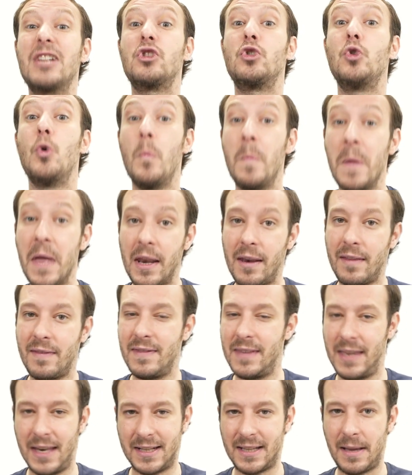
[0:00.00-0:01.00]

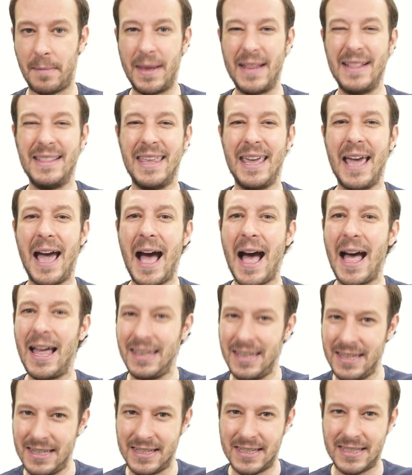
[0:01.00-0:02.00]
subir directamente a
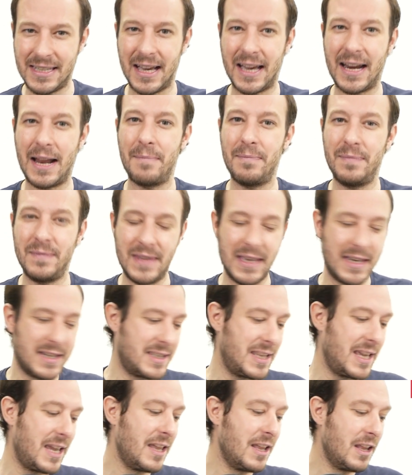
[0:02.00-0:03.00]
Instagram
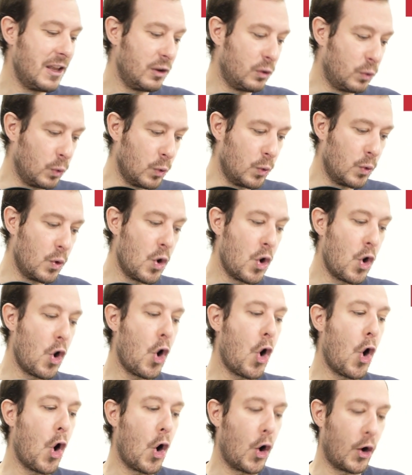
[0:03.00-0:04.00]
desde tu
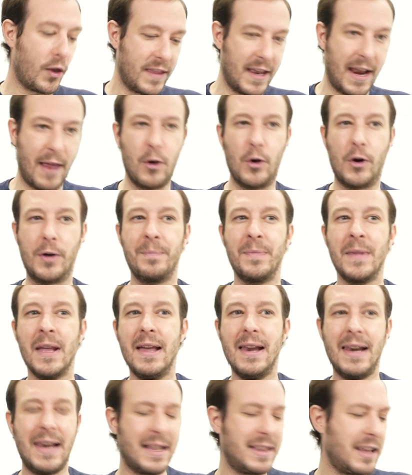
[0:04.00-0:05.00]
ordenador.
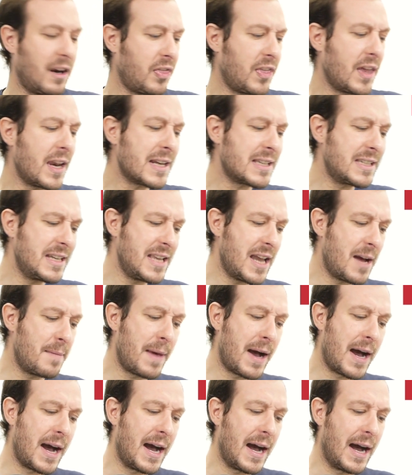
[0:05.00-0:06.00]
La tercera se
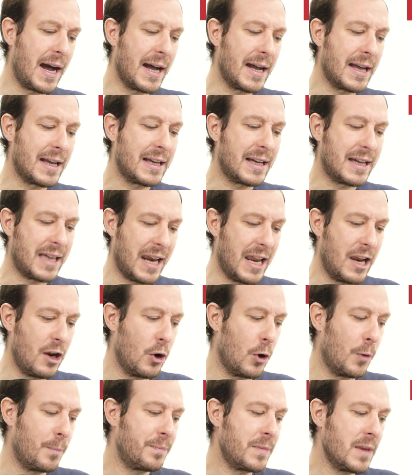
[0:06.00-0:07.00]
llama
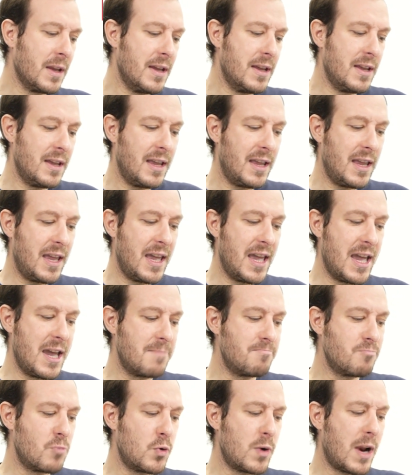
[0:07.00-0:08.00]
Crelo.
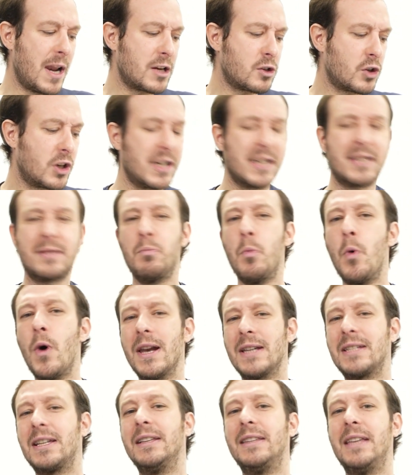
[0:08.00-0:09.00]
Eh, una de las cosas
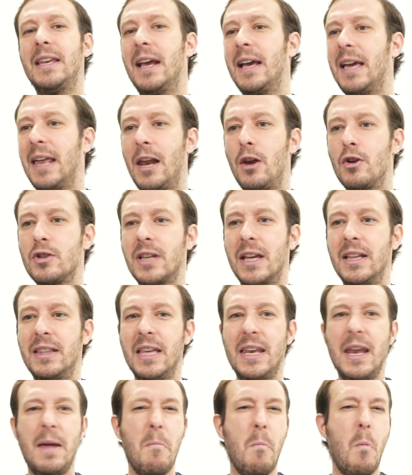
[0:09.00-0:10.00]
buenas que tiene Crelo es que
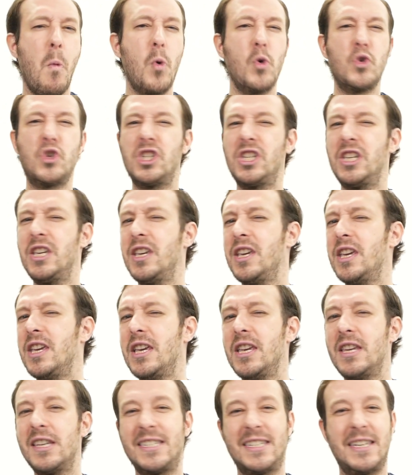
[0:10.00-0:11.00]
tiene
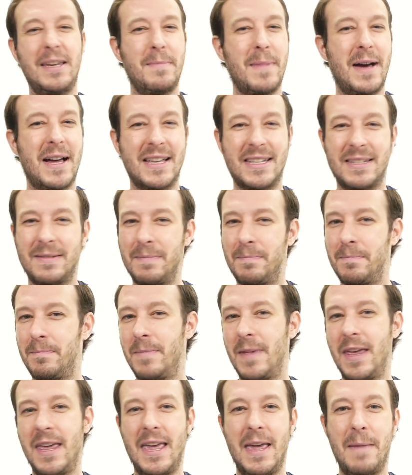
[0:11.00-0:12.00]
muchísimas
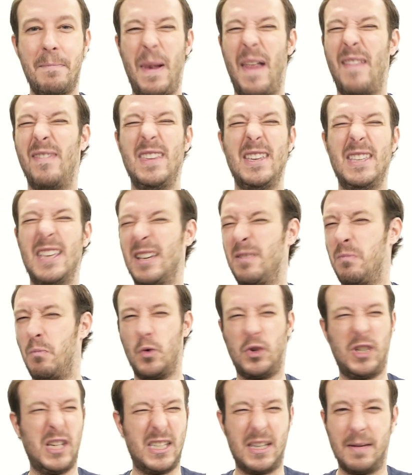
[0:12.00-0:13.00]
eh, plantillas,
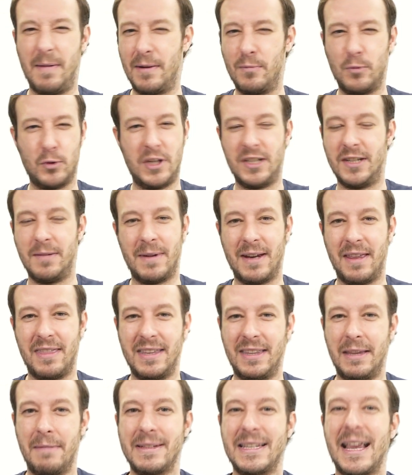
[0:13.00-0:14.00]
muchísimas, muchísimas. Es
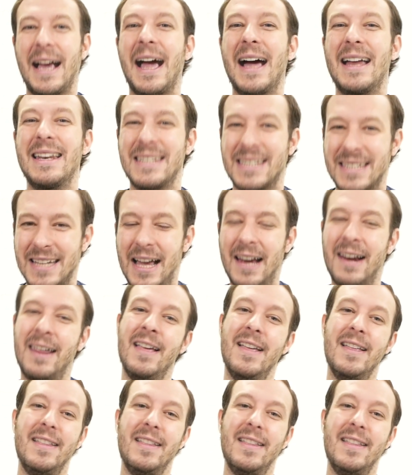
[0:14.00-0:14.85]
decir, te vas a cansar